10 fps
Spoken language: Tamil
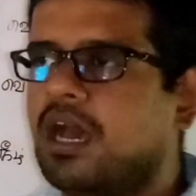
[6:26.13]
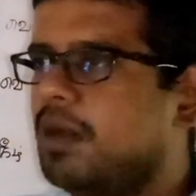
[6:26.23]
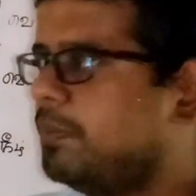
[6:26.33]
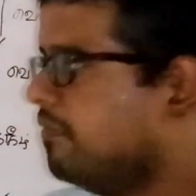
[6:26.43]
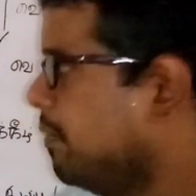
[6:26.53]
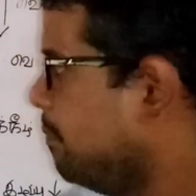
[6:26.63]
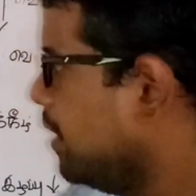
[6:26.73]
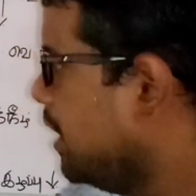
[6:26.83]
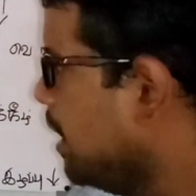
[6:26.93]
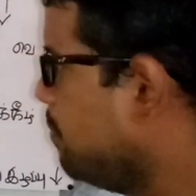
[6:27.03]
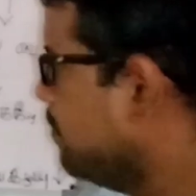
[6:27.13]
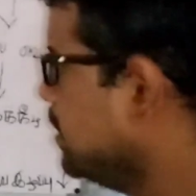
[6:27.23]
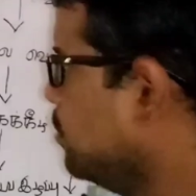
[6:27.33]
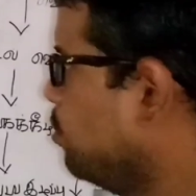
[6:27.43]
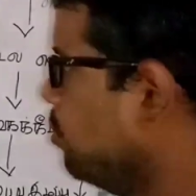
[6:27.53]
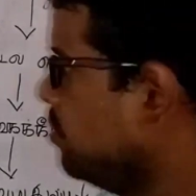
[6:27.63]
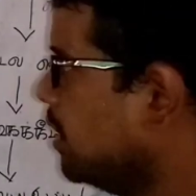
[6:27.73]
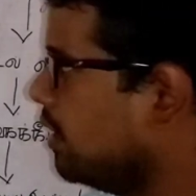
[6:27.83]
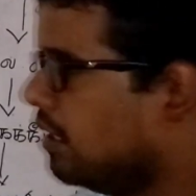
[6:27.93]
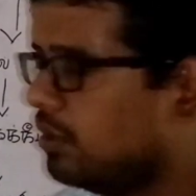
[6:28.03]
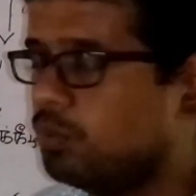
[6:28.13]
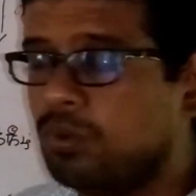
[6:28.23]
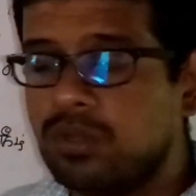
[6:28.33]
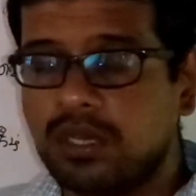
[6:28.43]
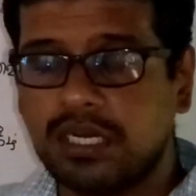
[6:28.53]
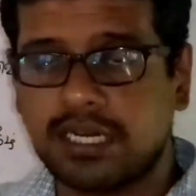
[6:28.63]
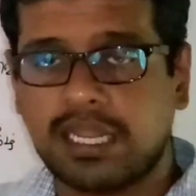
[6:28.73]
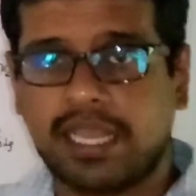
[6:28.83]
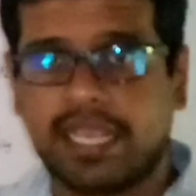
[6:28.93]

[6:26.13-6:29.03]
அப்போ வெப்ப இழப்பு வந்து கூடுதற கூடுகின்ற